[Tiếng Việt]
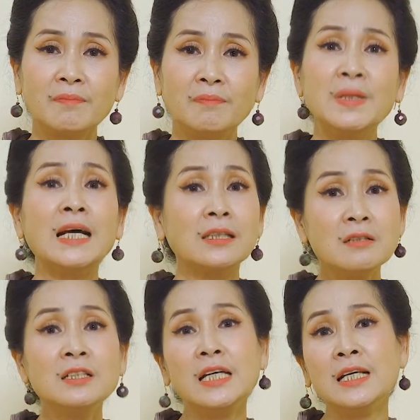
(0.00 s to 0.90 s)
mình đã
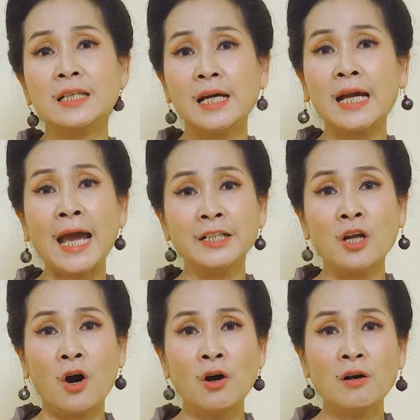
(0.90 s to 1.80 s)
từng nhìn thấy cảnh
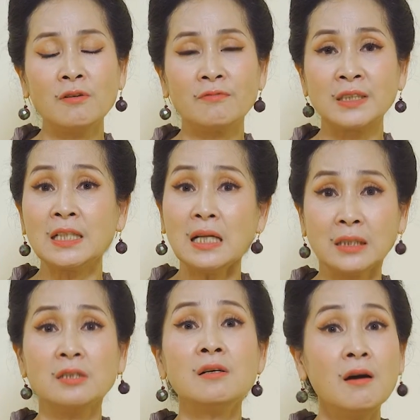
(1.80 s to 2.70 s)
đó và rất là
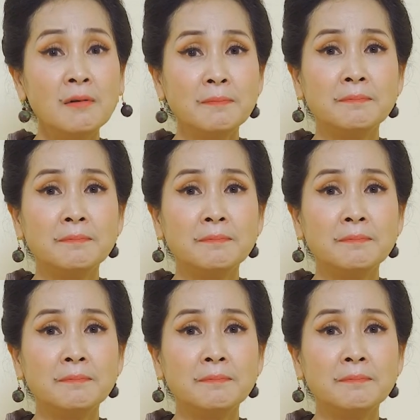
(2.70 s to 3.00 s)
thương.